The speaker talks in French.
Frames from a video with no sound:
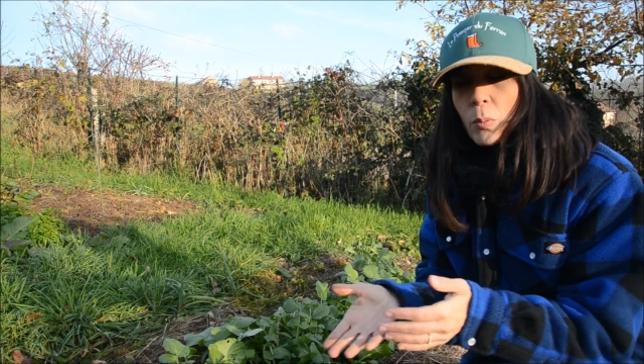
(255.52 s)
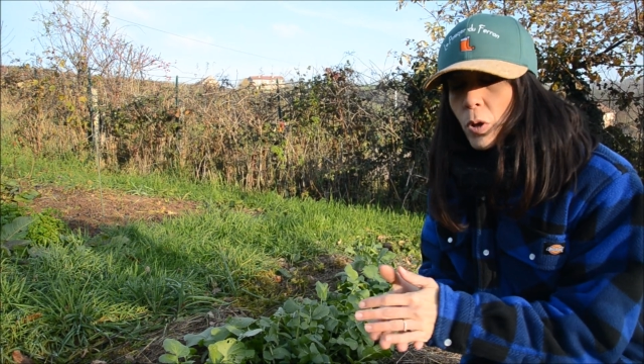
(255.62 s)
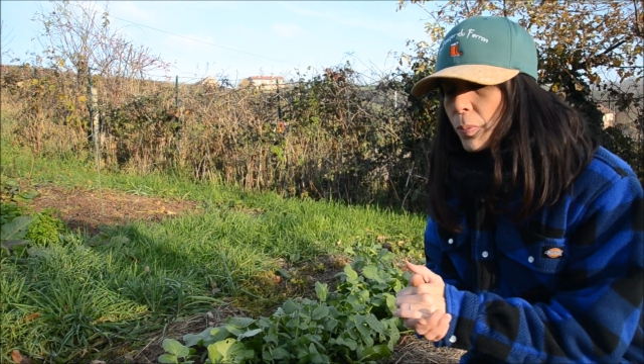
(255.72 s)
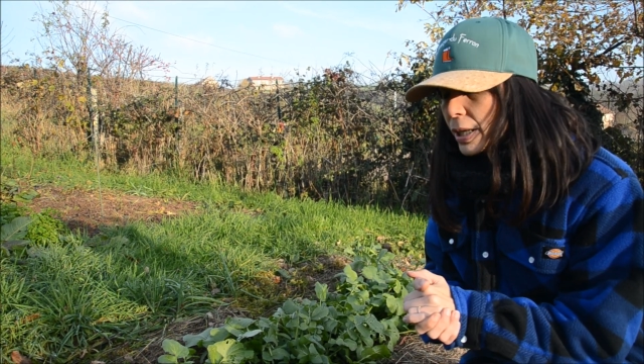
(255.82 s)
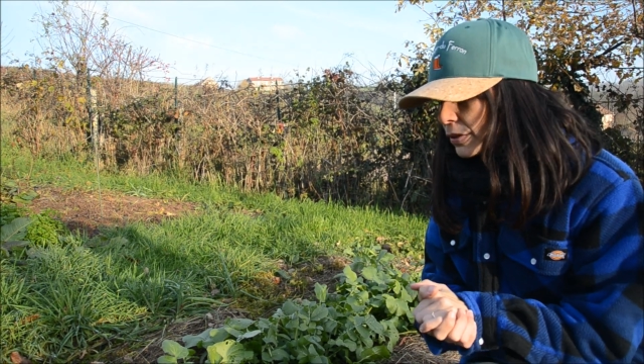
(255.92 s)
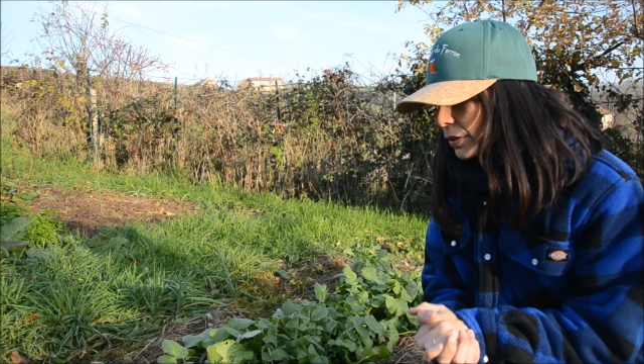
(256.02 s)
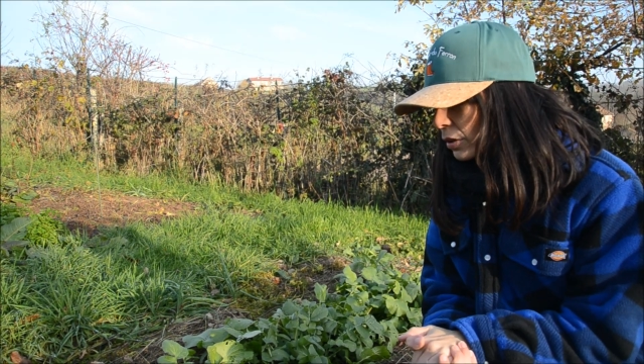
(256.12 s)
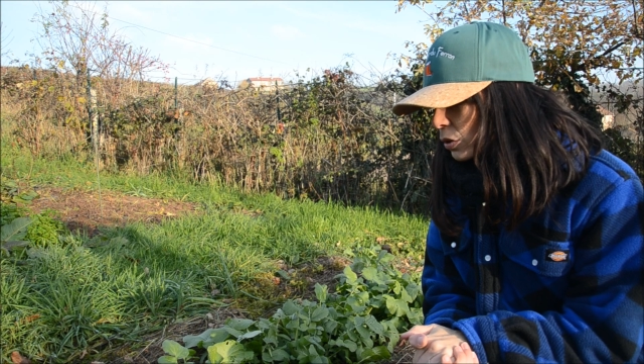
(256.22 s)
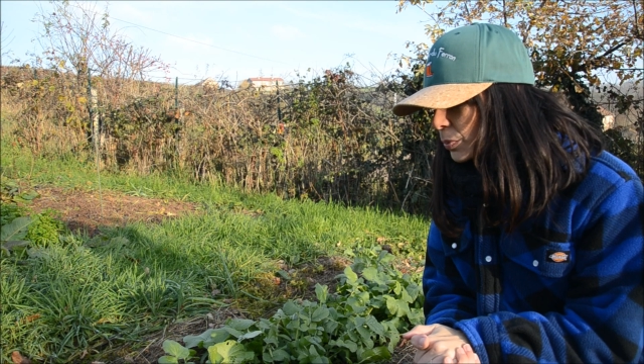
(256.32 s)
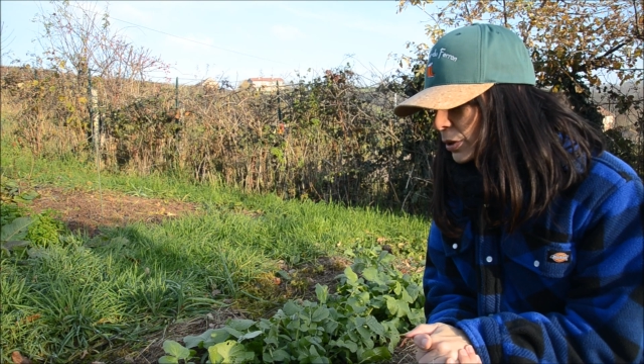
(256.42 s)
qu'on met en place
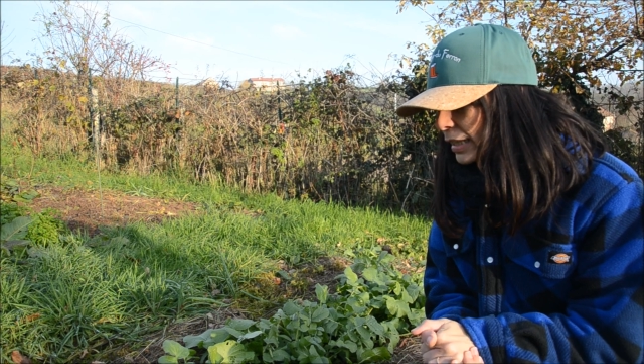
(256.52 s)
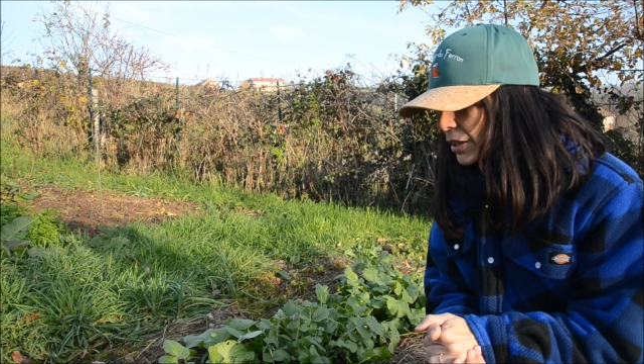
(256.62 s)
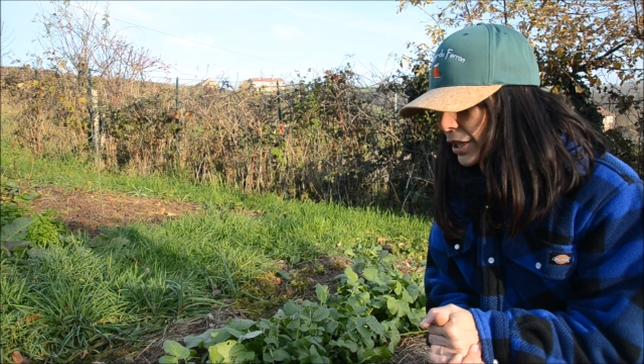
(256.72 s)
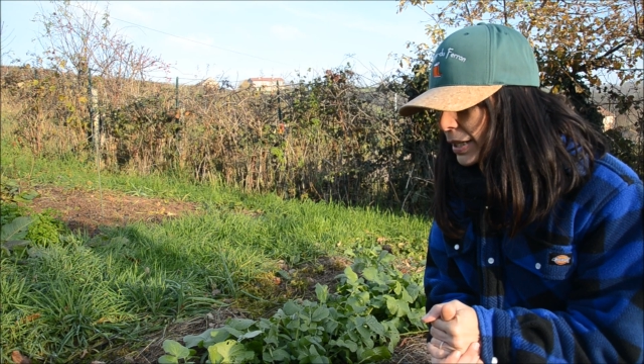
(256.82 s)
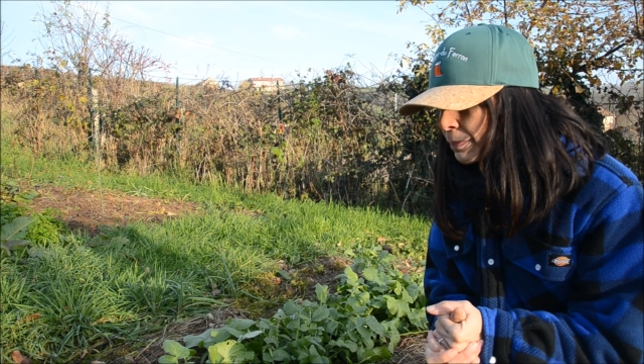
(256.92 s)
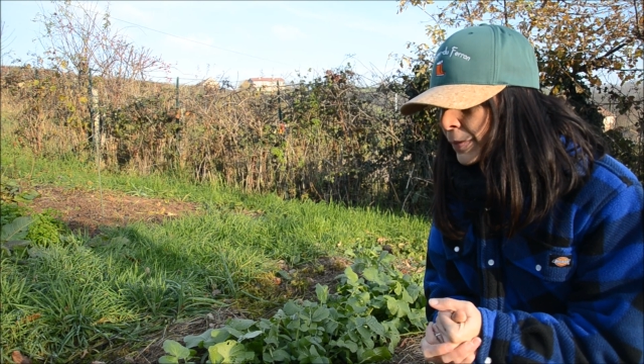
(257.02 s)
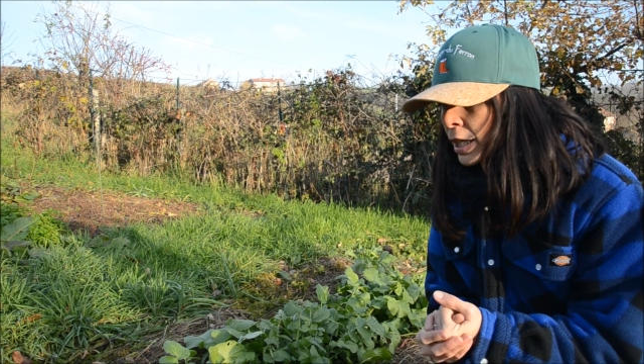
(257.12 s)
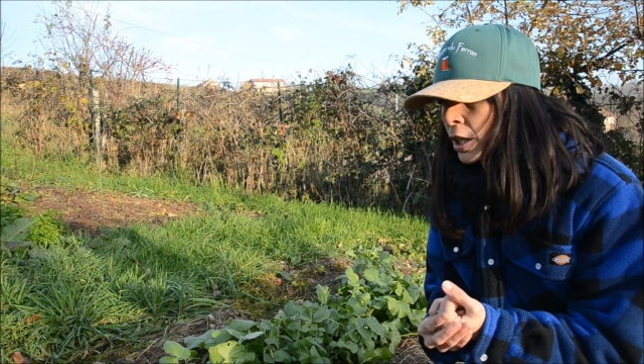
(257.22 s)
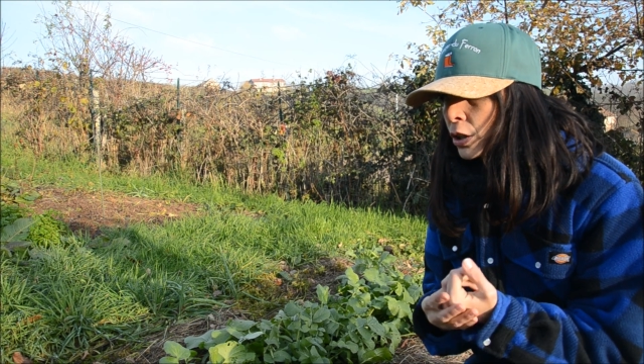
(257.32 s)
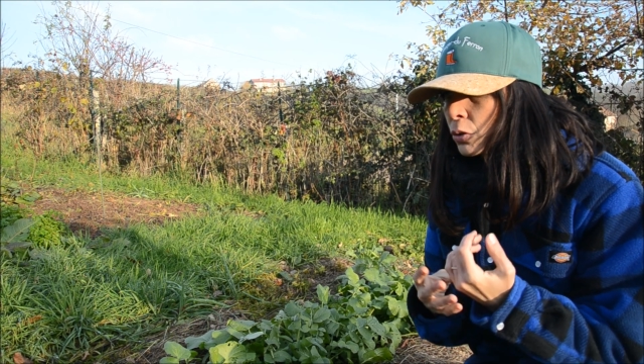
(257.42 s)
au potager.
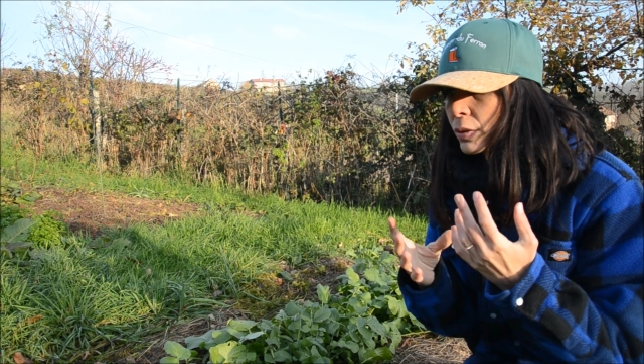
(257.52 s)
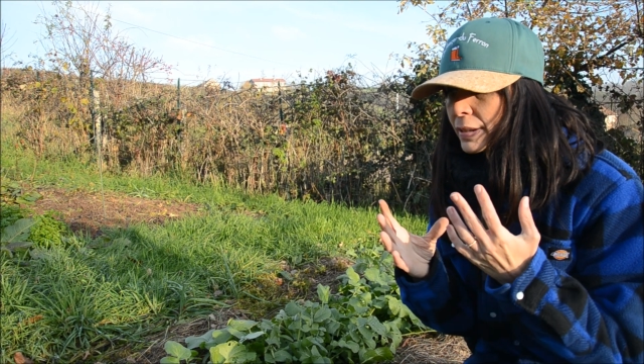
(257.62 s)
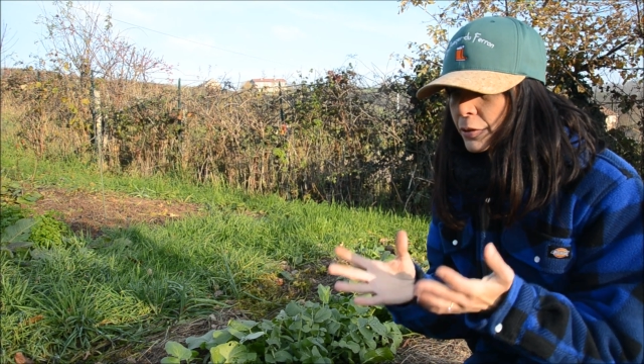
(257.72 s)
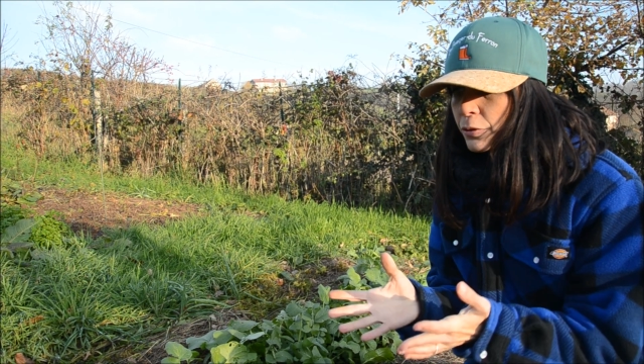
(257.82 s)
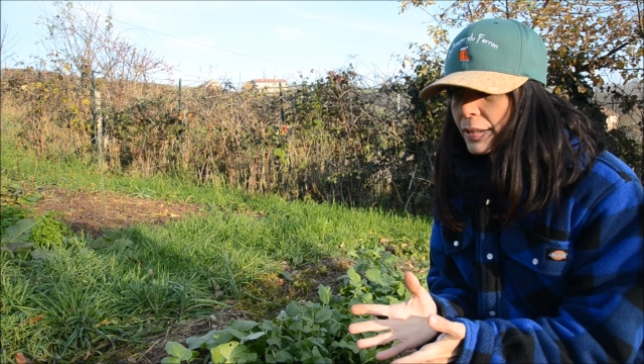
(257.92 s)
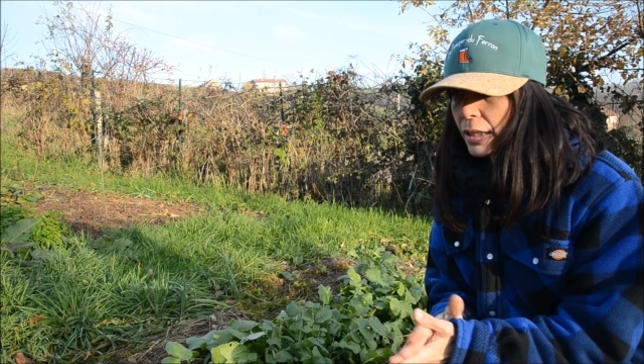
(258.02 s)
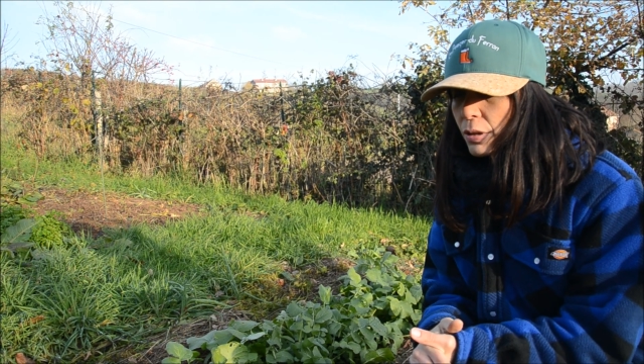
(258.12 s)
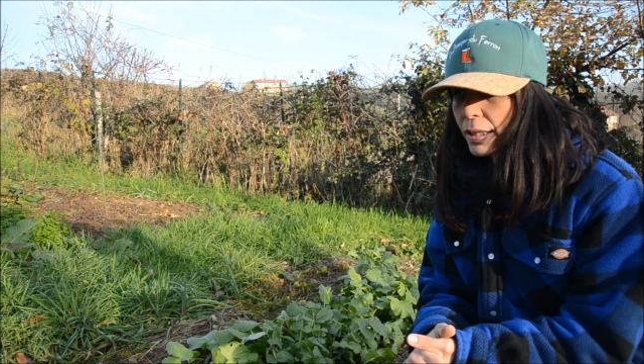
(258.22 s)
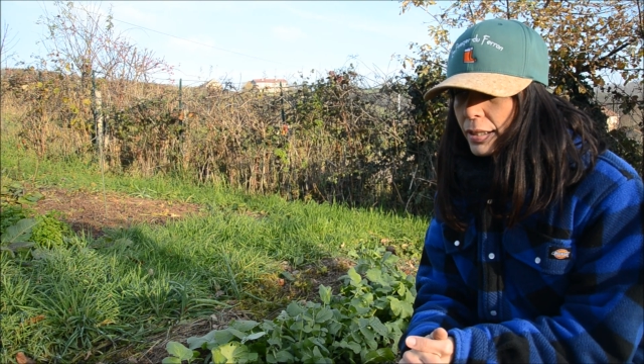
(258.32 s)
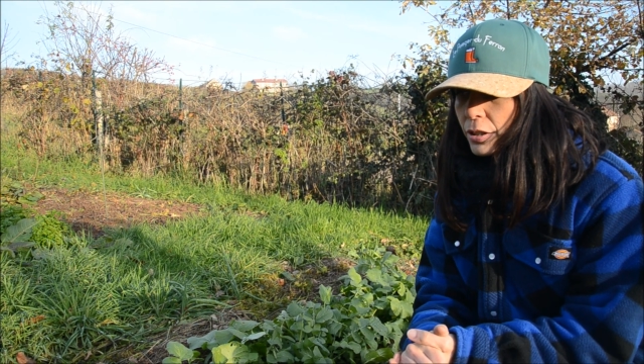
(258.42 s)
Donc ce qu'il faut
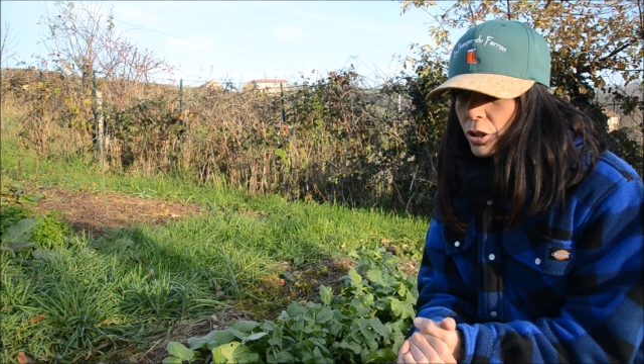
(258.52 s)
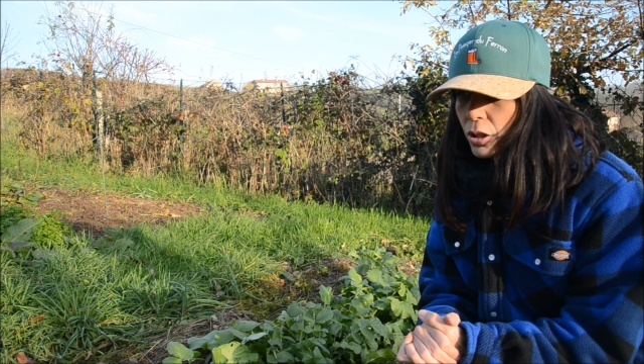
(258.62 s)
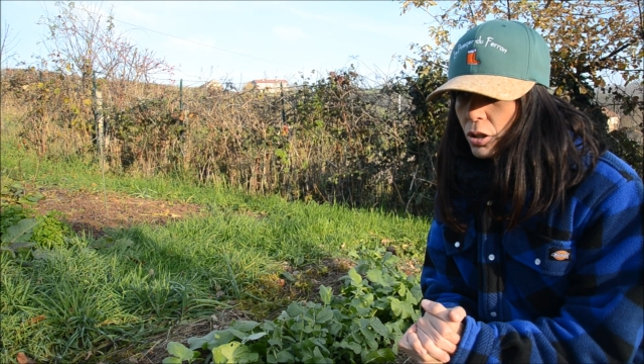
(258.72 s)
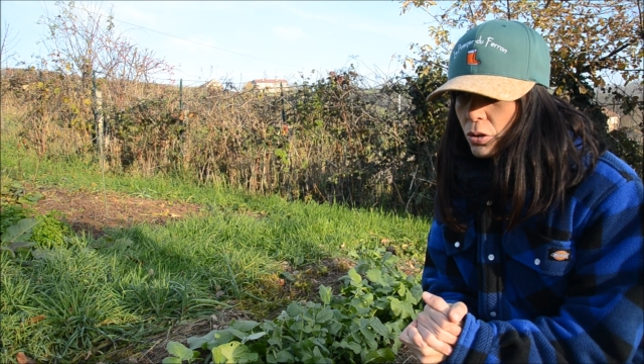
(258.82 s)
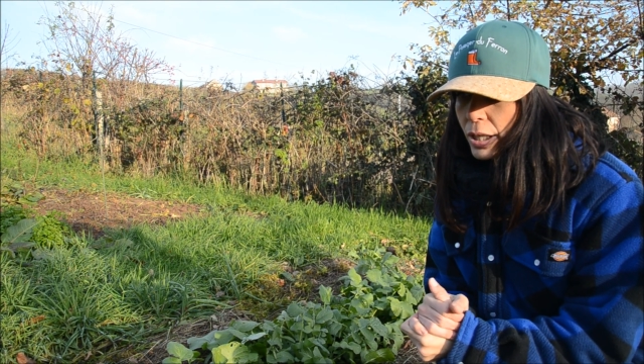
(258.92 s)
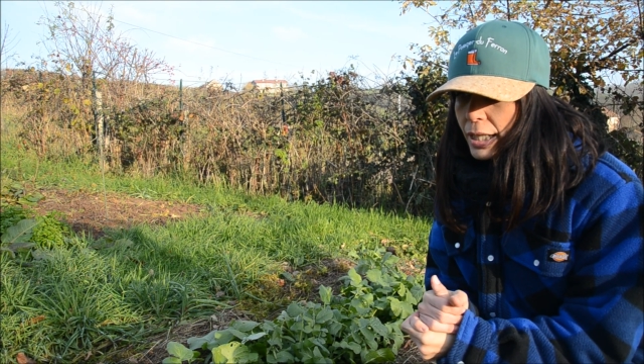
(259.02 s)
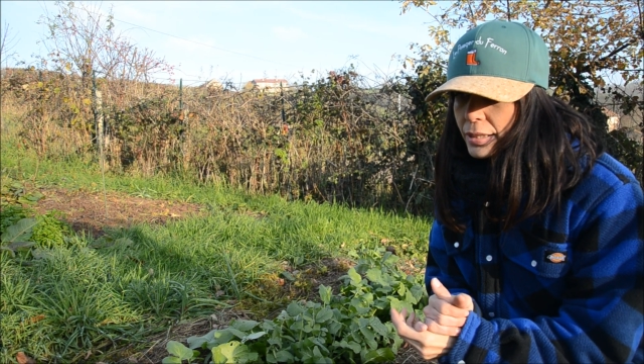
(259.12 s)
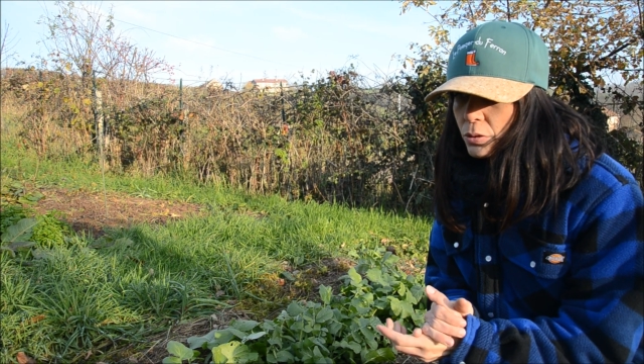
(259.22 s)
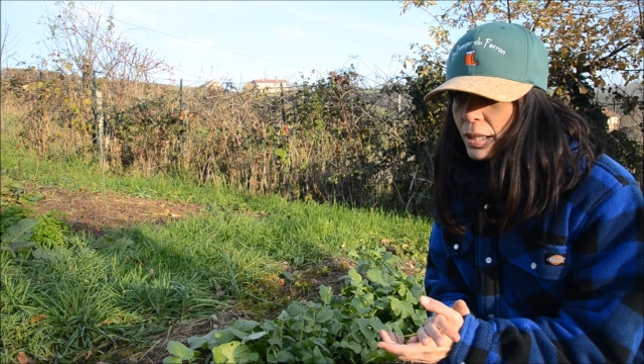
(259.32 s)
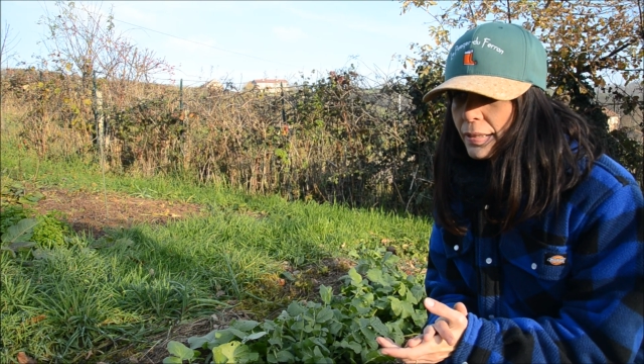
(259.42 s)
savoir, c'est que le
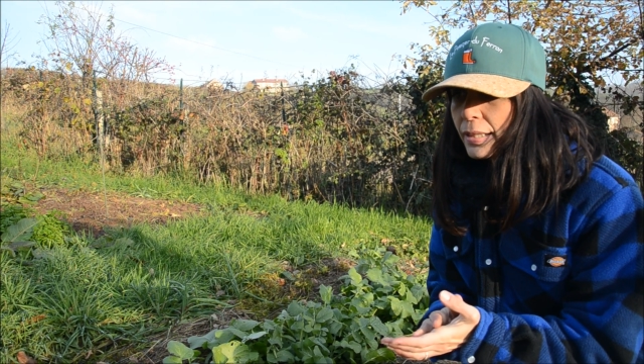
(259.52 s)
radis noir,